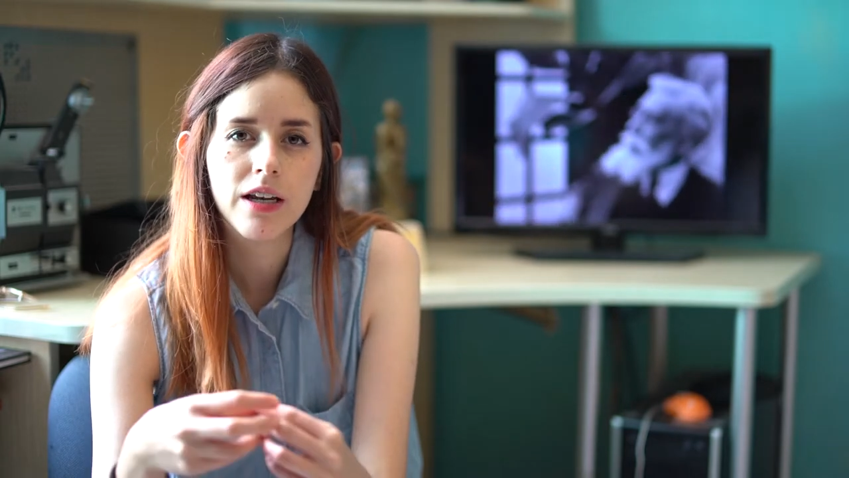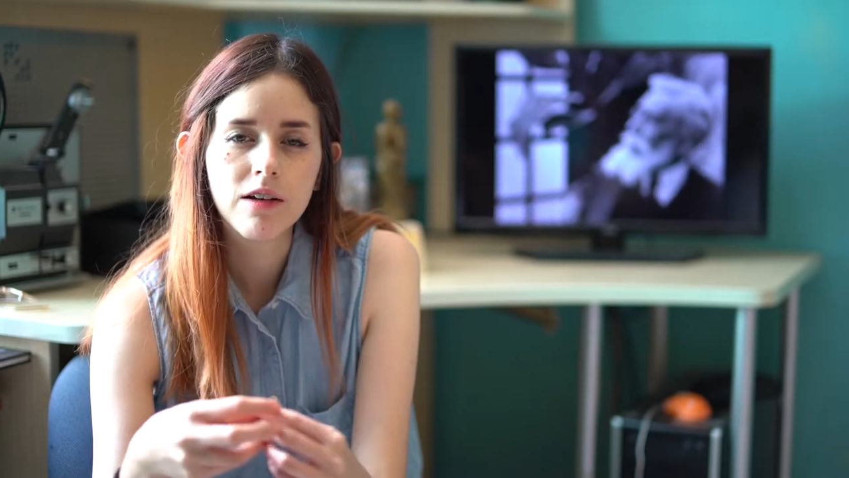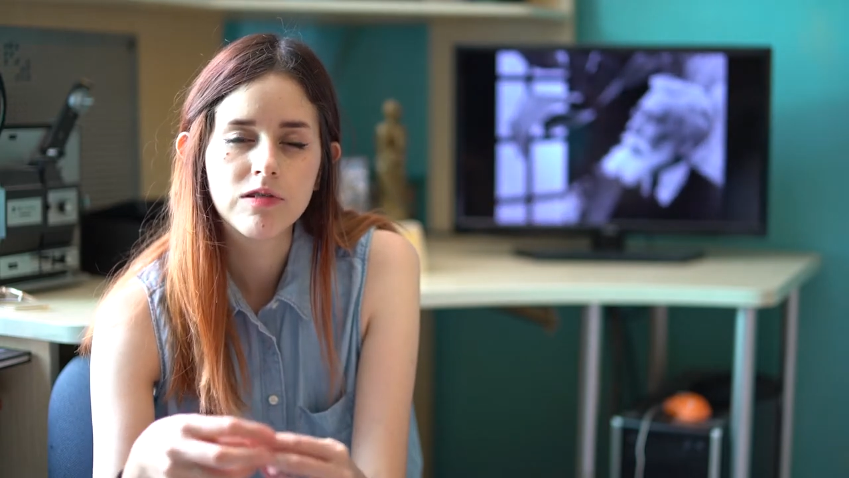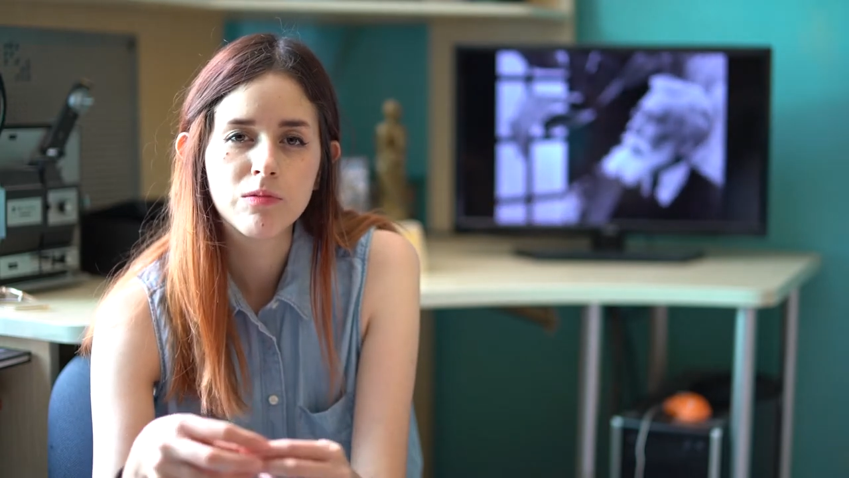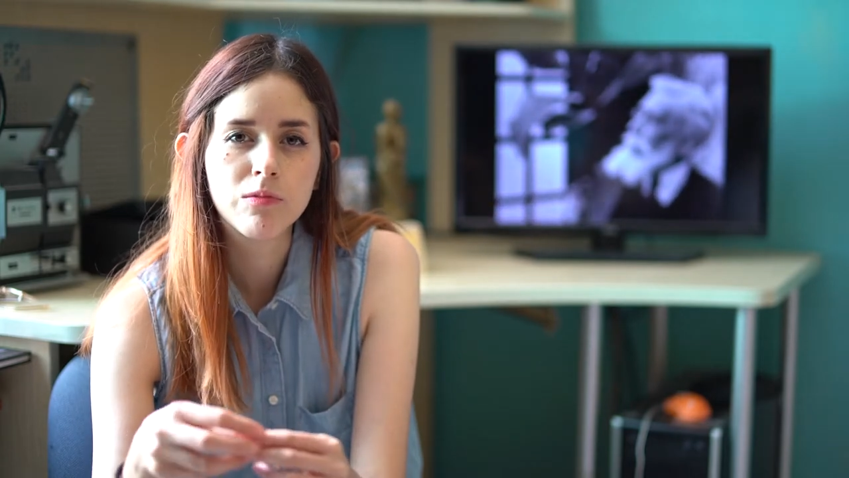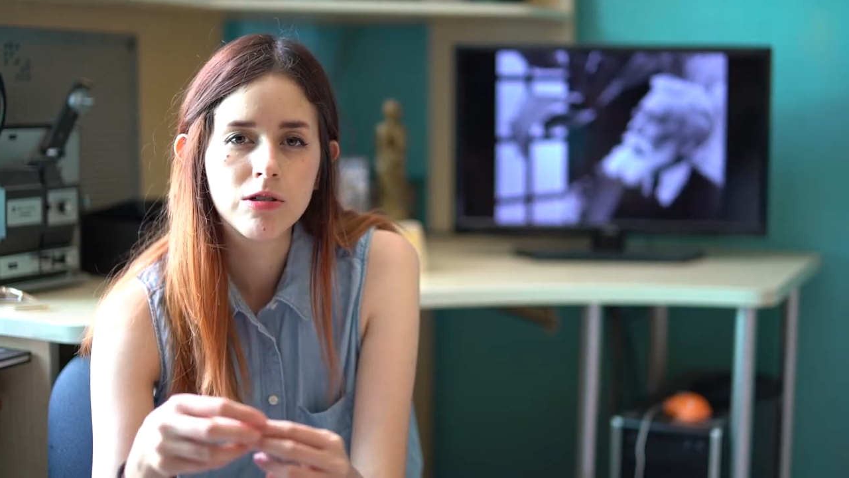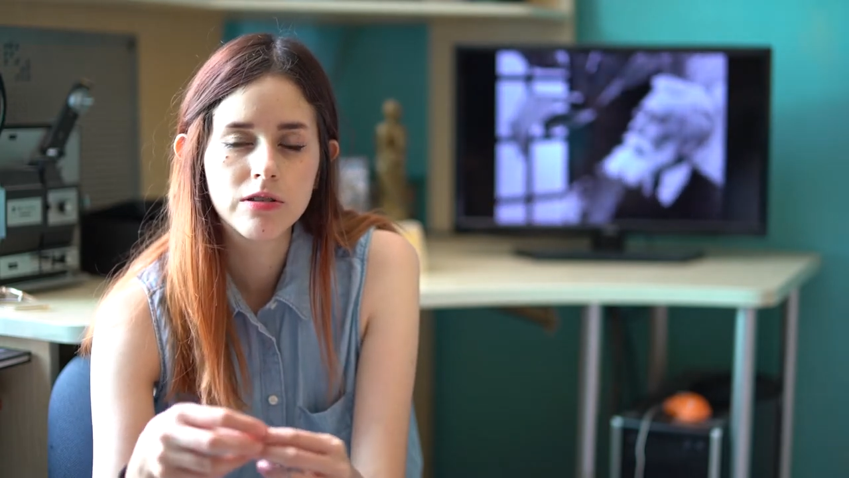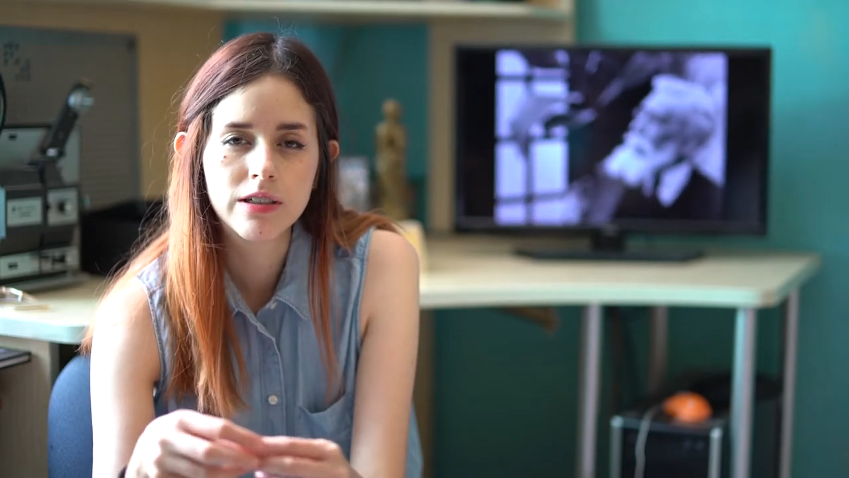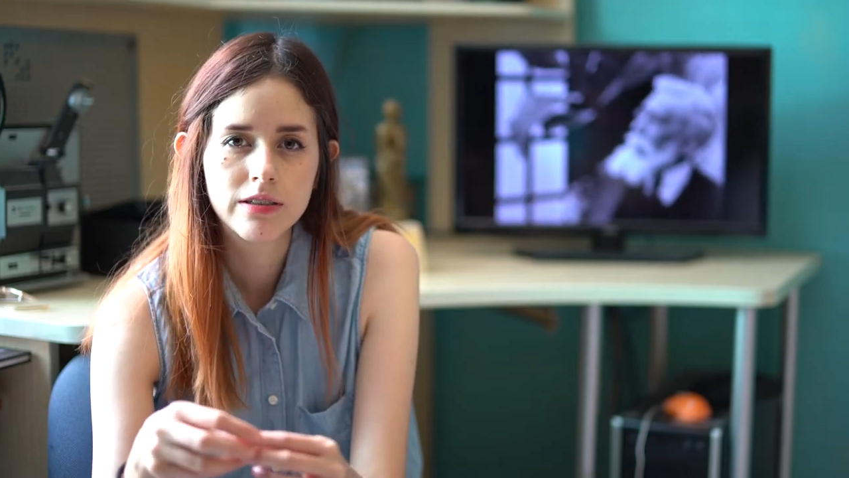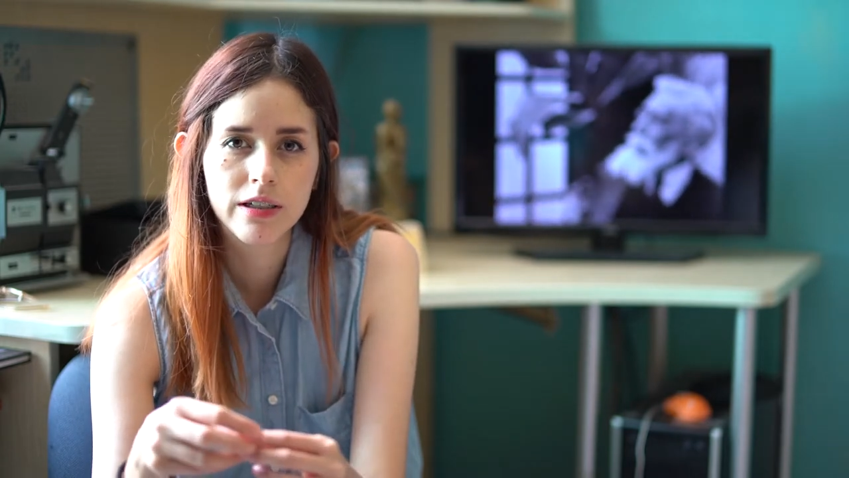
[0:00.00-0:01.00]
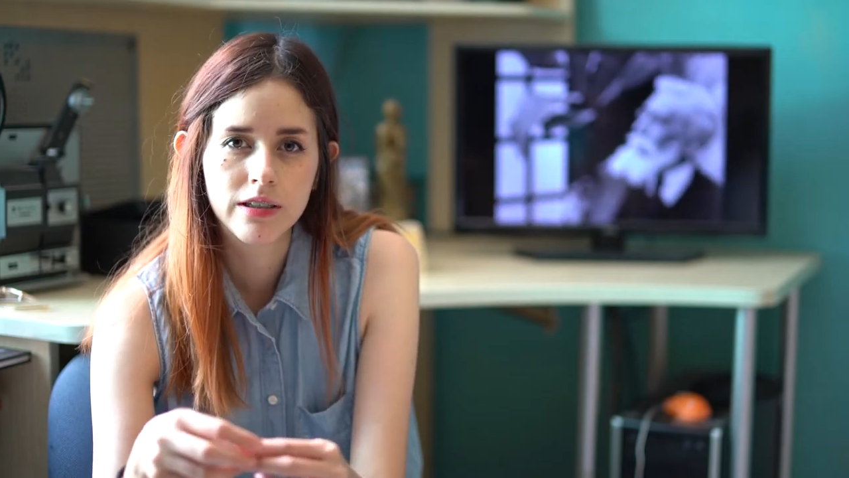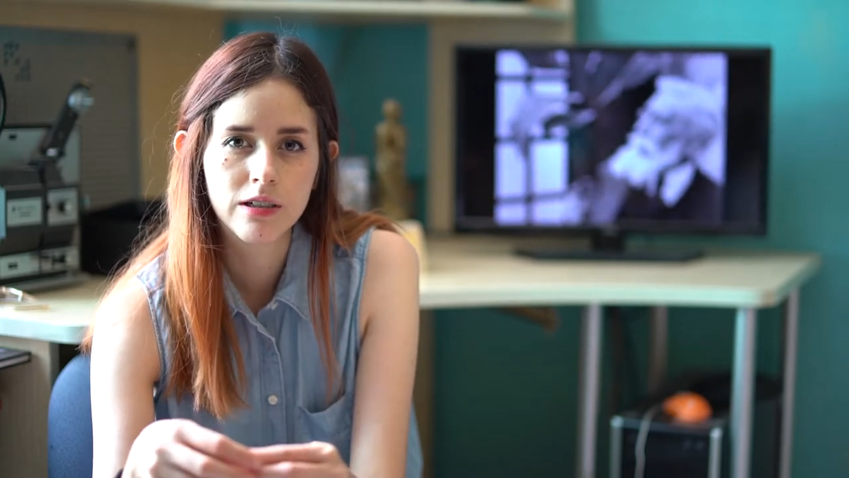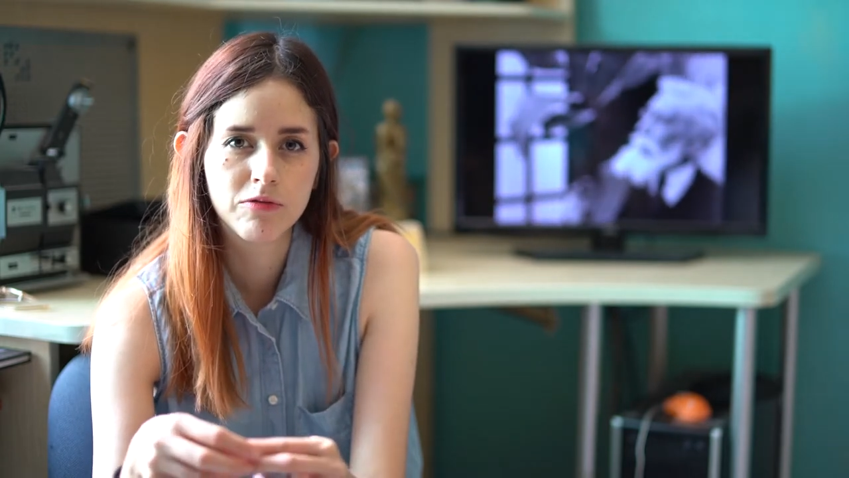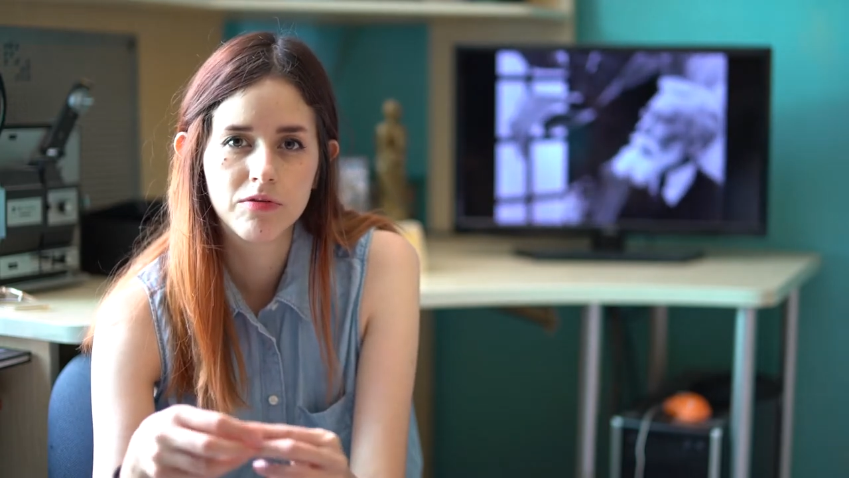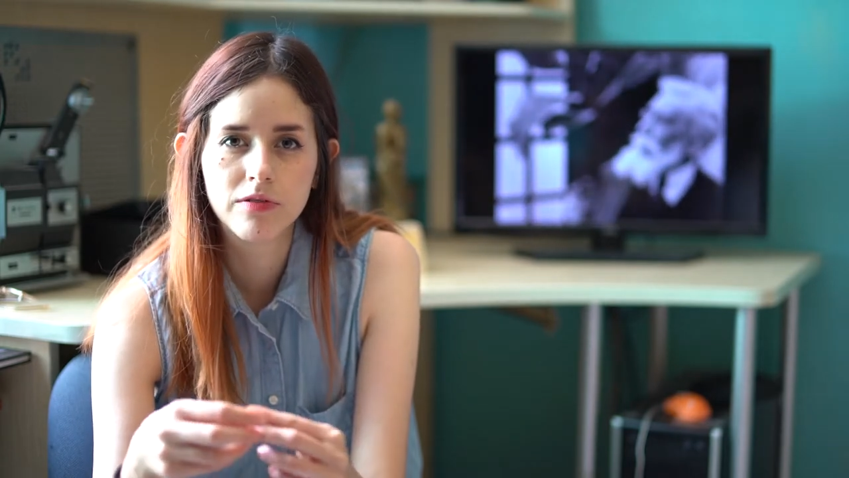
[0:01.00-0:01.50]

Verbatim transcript: y la famosa escena